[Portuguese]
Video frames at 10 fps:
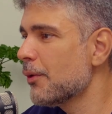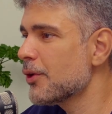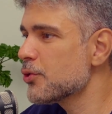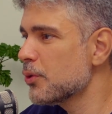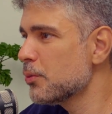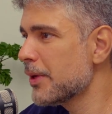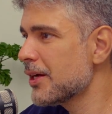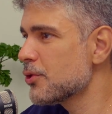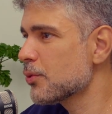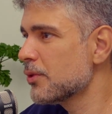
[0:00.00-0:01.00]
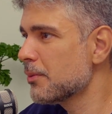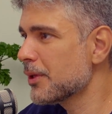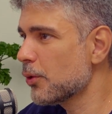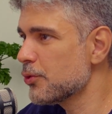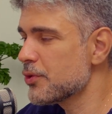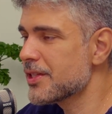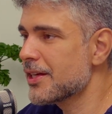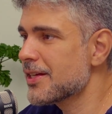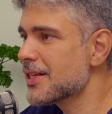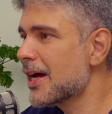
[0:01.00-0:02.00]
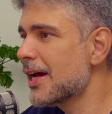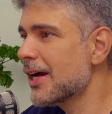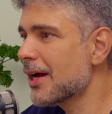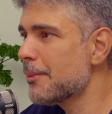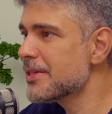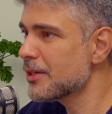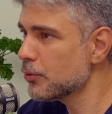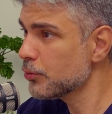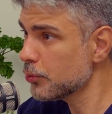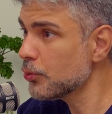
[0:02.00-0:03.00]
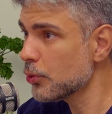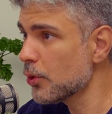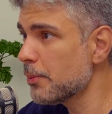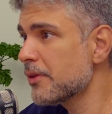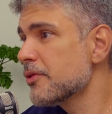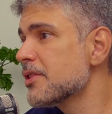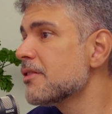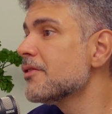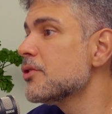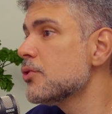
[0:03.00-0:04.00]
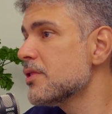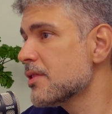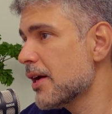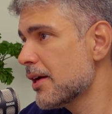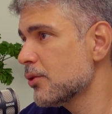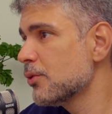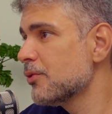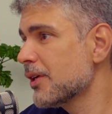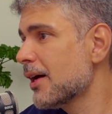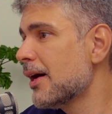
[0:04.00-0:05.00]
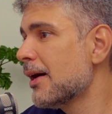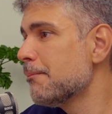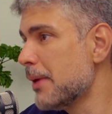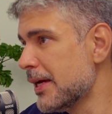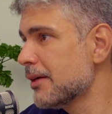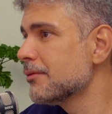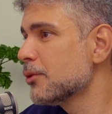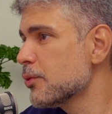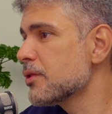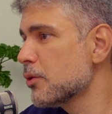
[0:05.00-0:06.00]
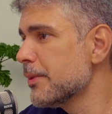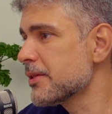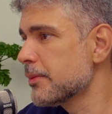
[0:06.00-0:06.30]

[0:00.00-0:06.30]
acho que o médico dermatologista nessa área acaba sendo um tutor para você investir certo e ficar bem consigo mesmo.